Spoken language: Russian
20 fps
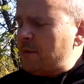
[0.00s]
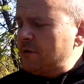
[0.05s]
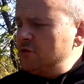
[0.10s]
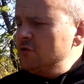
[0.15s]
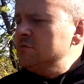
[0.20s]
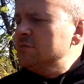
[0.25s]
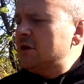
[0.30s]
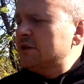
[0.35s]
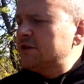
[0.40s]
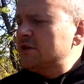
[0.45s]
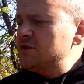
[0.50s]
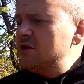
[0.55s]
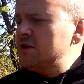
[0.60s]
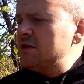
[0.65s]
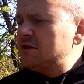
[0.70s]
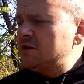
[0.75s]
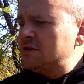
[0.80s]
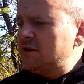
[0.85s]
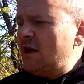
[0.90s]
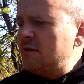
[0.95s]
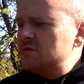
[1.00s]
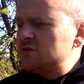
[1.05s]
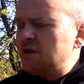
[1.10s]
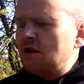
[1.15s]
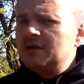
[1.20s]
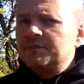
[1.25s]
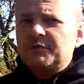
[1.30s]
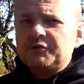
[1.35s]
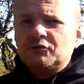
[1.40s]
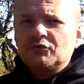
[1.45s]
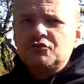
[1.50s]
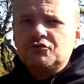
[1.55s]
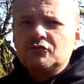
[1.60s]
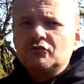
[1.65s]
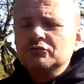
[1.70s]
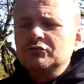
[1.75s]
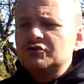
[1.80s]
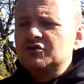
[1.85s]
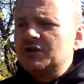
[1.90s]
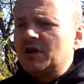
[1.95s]
А потом отношения с Китаем стали
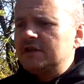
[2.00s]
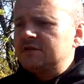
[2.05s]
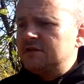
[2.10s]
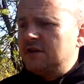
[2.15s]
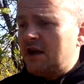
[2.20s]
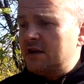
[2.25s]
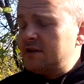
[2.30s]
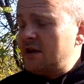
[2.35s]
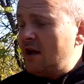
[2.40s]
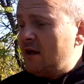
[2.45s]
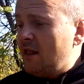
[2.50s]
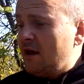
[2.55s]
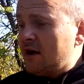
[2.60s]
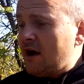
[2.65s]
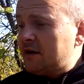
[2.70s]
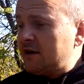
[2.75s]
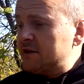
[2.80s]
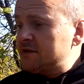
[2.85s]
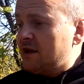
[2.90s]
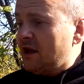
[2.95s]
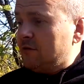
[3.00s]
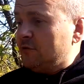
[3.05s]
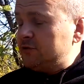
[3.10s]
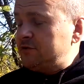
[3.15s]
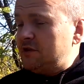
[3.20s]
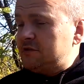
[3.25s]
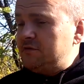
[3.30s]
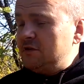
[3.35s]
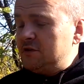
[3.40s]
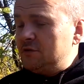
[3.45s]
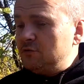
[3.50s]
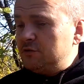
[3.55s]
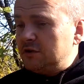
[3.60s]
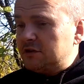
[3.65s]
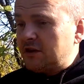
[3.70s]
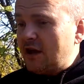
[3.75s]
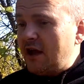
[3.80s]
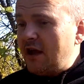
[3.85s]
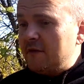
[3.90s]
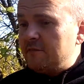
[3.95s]
потихонечку улучшаться. Хотя как раз вот действительно у
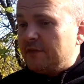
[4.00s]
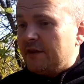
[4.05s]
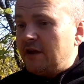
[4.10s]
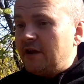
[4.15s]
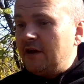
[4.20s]
Китая